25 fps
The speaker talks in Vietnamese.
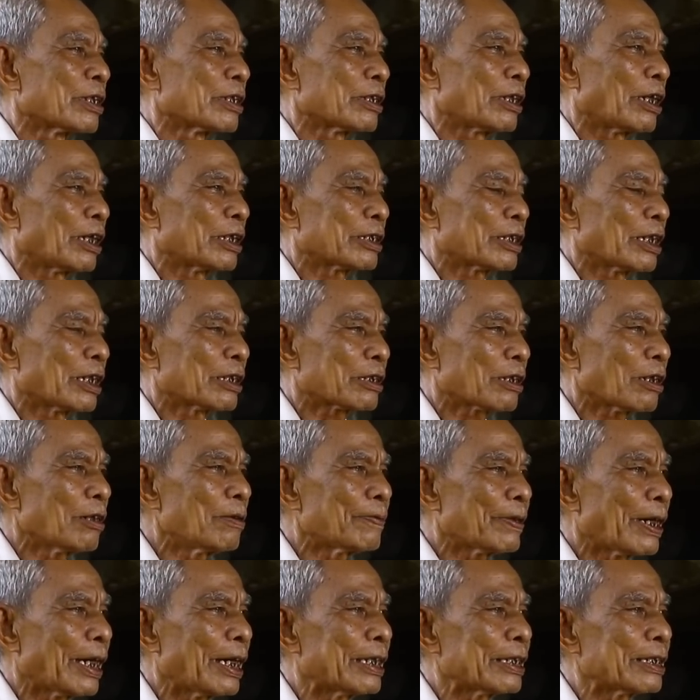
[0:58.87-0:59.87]
rồi chẳng tới
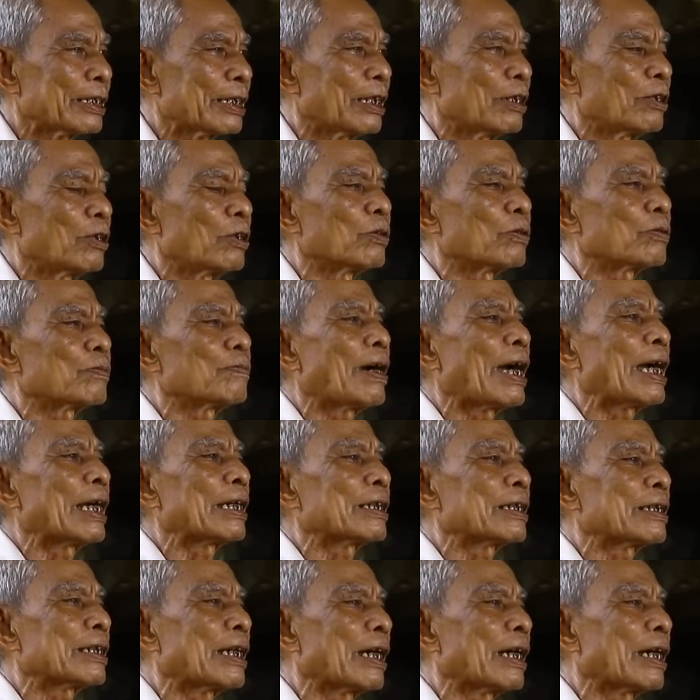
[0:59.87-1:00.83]
và hai chia lục bàn